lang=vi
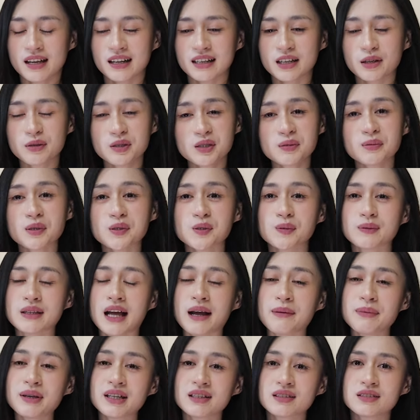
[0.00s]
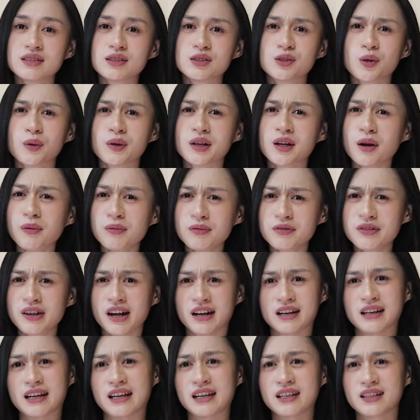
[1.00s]
nếu như mà chúng ta bị từ chối công
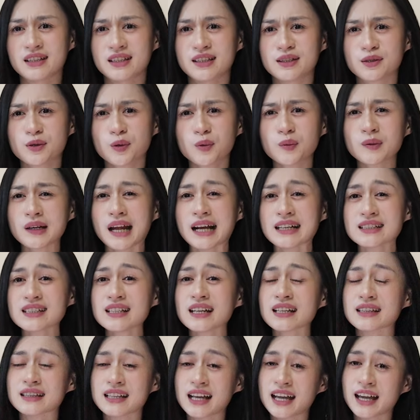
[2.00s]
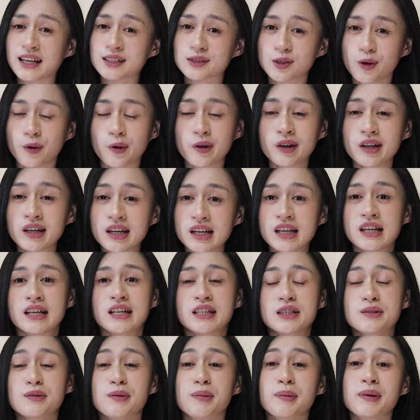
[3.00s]
việc này thì cũng đã rất là tệ rồi
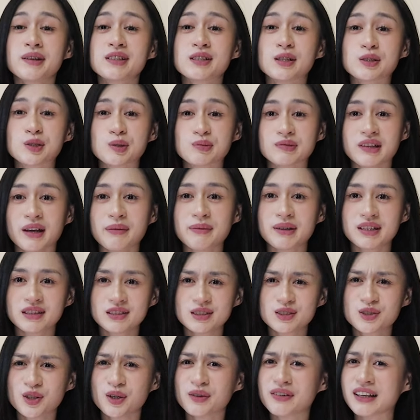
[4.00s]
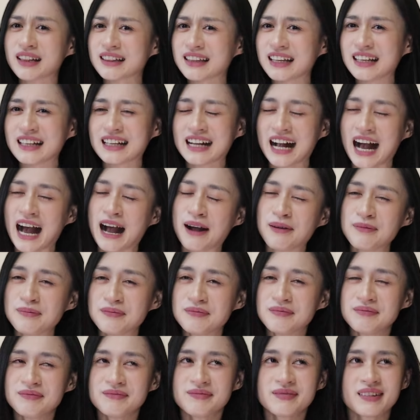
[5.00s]
nhưng mà bây giờ chúng ta bị từ chối về tình cảm
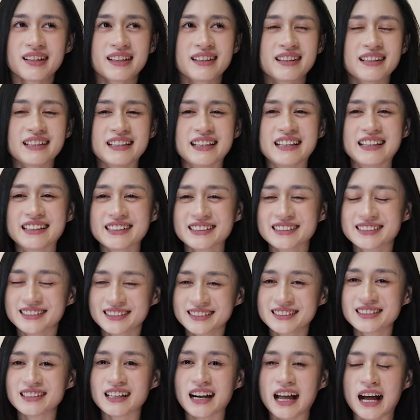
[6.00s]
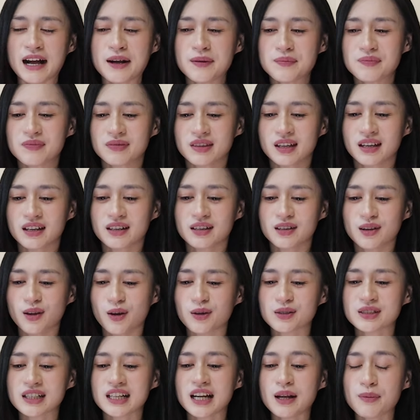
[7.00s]
thì thực sự là
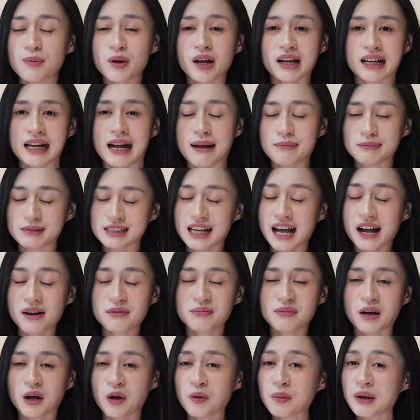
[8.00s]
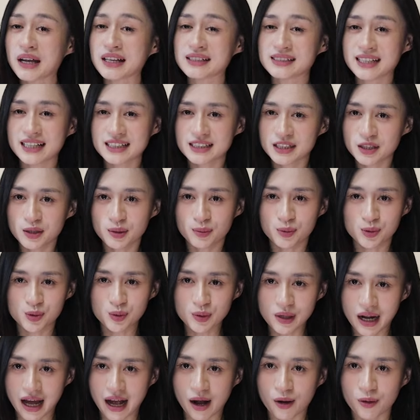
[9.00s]
nó sẽ là một cái cảm giác mà không hề dễ chịu một
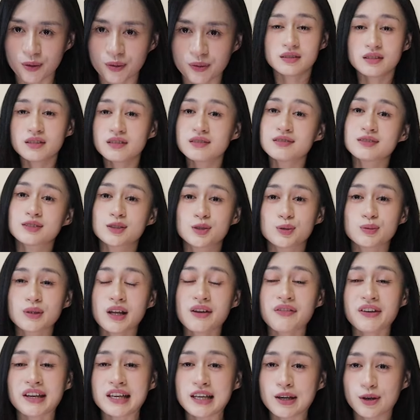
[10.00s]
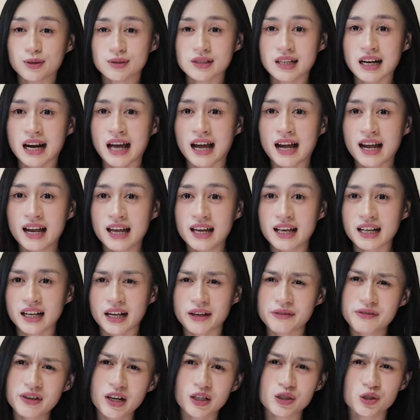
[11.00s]
chút nào nhưng chúng ta phải hiểu rằng là
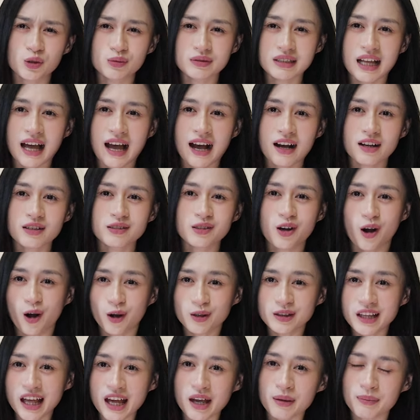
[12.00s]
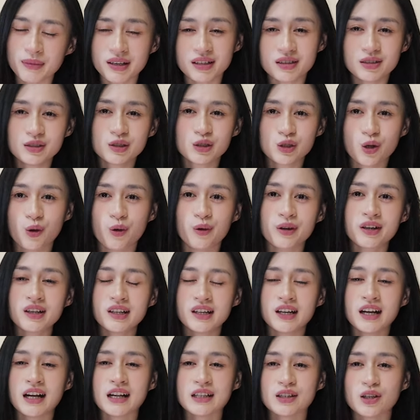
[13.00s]
cái việc chúng ta có thể bị từ chối
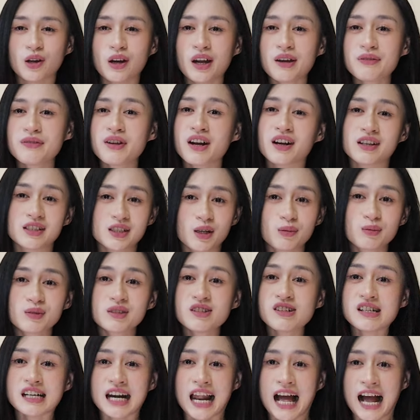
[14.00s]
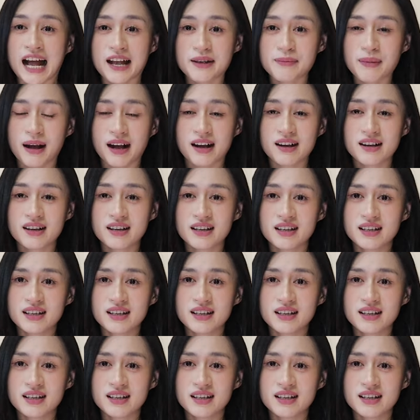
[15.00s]
nó là việc ở trong tương lai mà